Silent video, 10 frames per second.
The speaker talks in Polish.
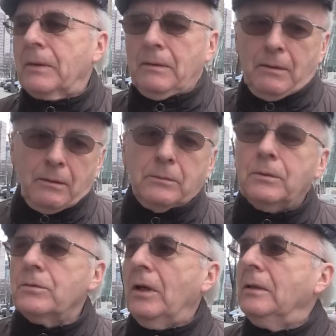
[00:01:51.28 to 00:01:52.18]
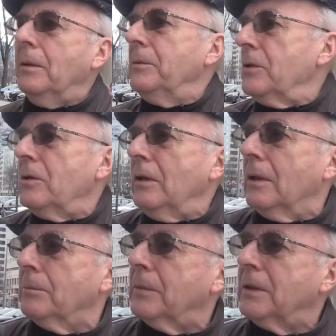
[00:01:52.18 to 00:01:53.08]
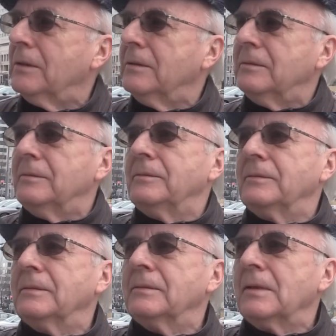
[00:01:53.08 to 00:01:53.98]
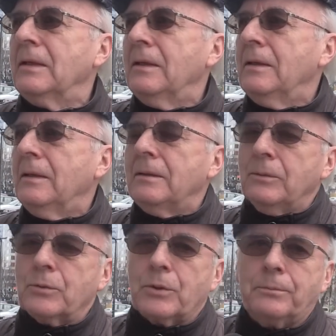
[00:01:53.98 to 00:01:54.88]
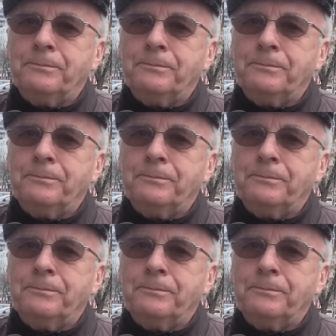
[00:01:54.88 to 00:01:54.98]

No to średnio będzie 7. Mhm. Dużo, mało? Dużo.